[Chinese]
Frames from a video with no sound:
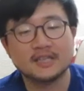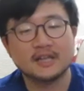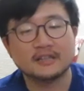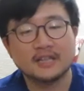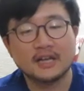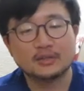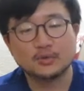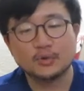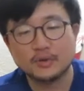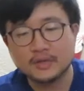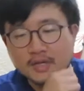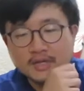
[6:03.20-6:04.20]
这样。那如
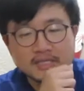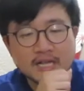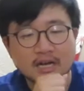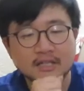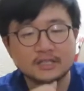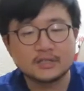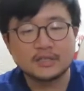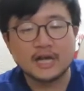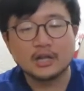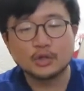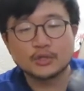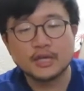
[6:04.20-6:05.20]
果常
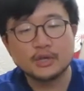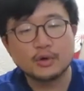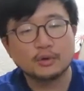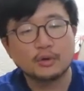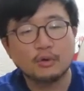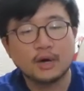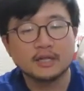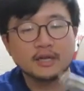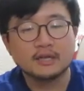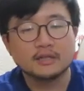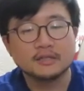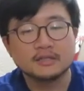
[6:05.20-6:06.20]
常都在用的话，
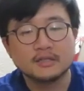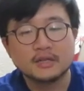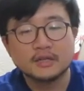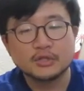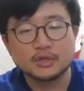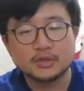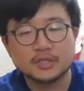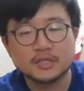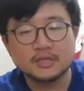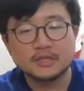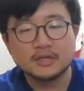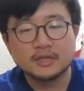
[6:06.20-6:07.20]
那可能就
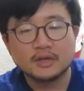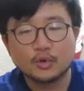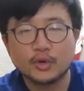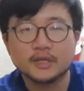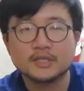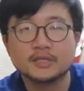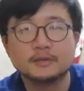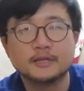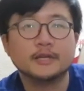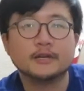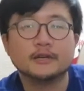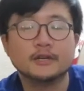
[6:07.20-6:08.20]
是。会是
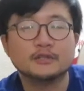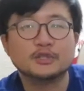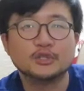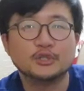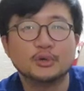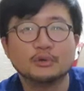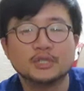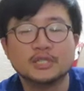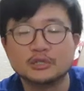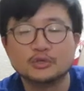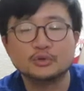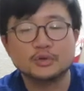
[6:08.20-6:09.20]
一个很实用
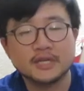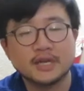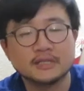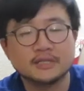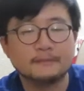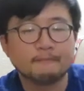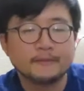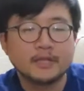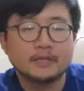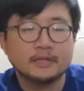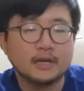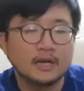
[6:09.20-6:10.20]
器具这样子，
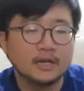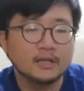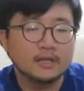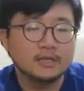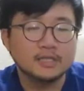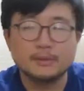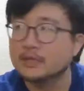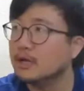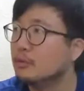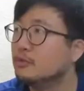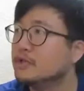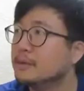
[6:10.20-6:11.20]
那基本
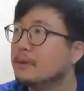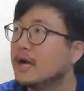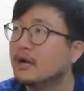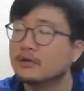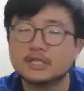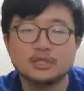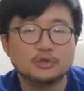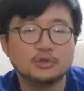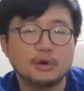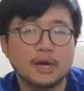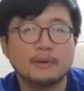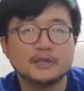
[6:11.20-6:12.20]
上我目前买到的器具
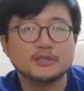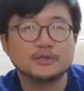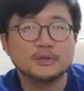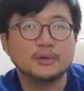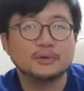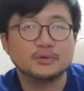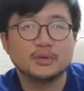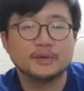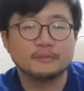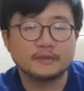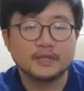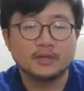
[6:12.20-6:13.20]
都还蛮实用，所以
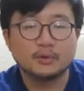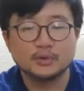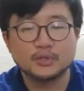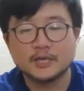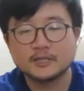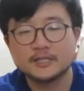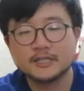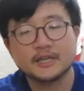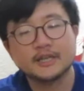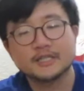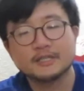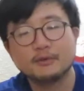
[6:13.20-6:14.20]
我相信这
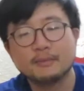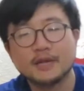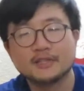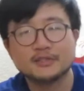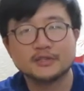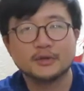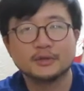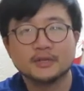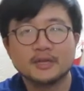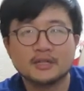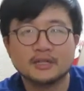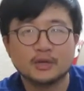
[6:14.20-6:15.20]
个也是会蛮实用。
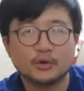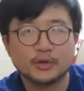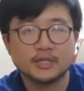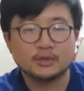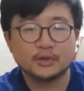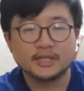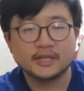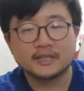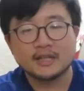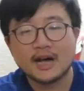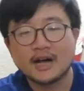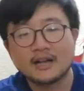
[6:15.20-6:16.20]
那我可以推荐给
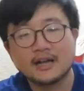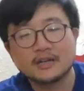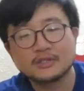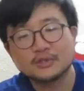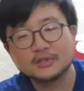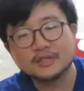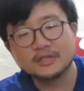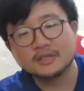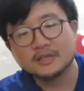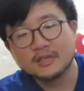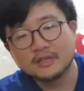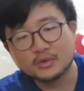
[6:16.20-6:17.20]
大家啦，就是
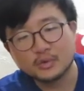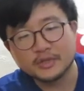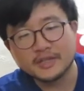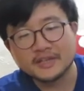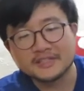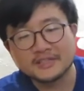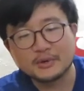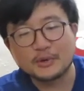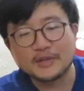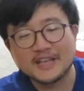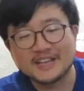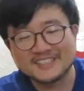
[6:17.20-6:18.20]
如果你也是跟
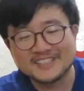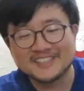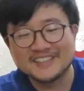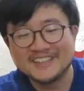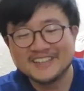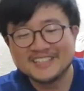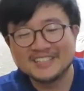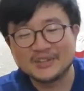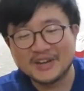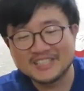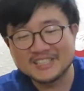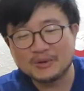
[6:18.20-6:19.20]
我一样是
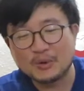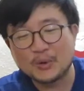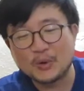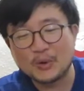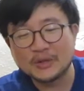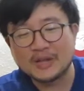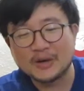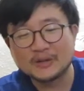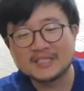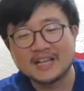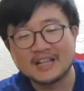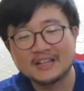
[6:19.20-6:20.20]
喜欢吃火锅，然
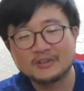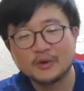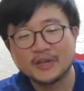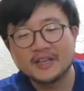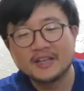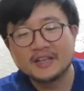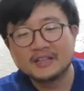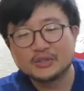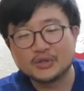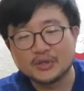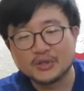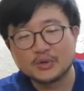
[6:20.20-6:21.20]
后常常会
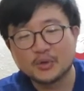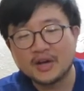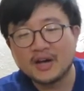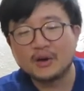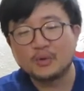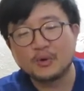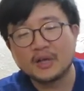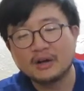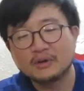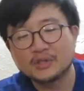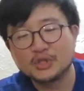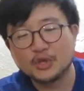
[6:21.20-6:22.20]
觉得说啊，我
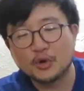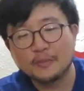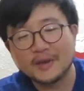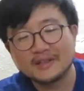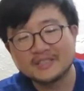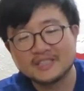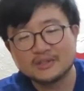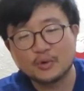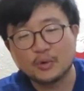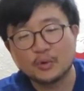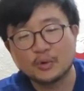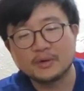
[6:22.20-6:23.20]
要揪别人吃
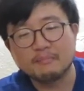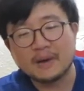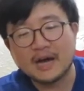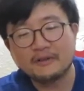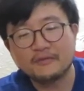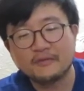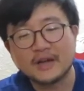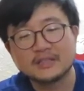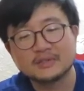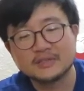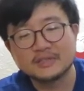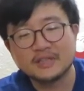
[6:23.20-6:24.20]
火锅很麻烦，
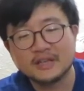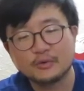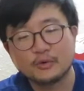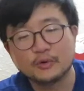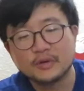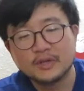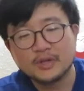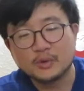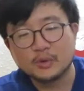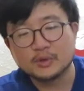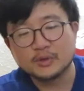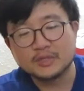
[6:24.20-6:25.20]
就是哎我
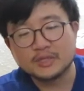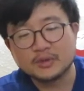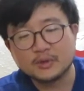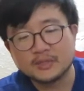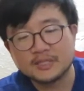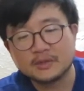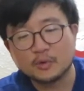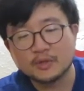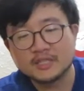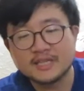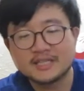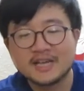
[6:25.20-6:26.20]
我就是
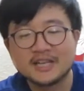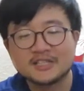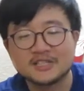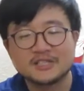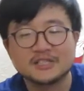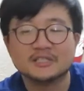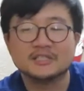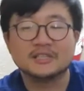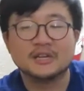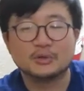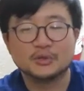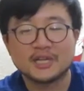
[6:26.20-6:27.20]
我现在此时
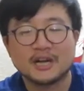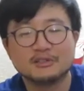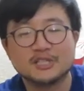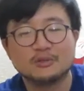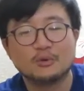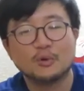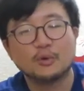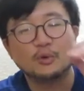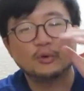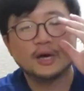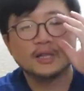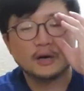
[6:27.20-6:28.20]
此刻我就想要吃火
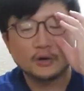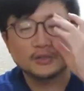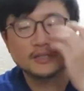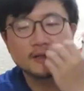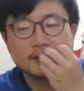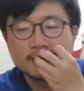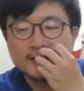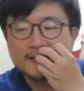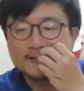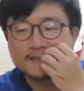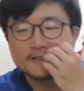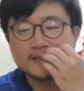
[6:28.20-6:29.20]
锅话，然后这个
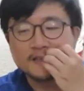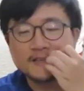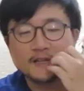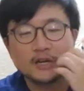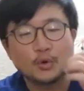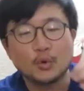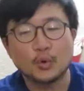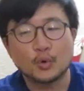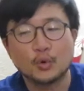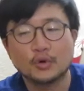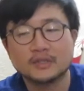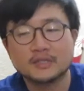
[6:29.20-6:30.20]
这个一人火
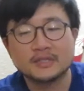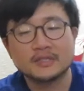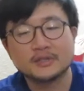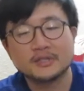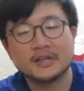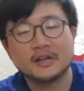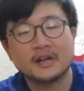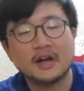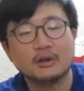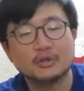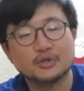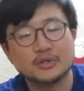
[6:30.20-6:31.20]
锅这就是一个很
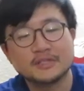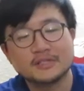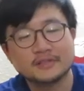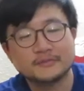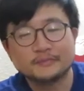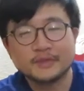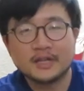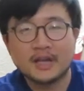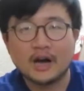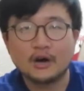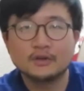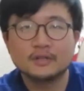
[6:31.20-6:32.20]
好的选择。
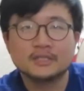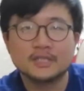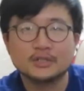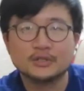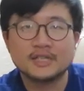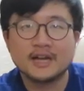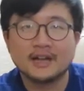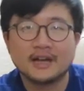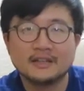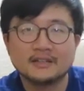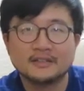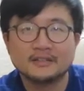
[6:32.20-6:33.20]
好，今天就这样
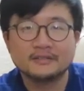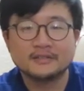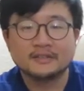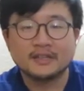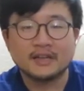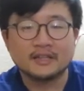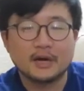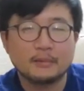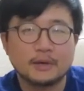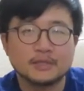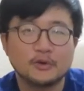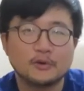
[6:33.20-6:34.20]
啦，那大家
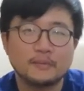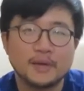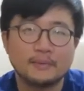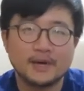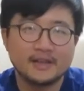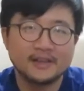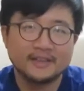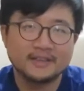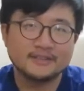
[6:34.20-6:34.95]
保重，拜拜。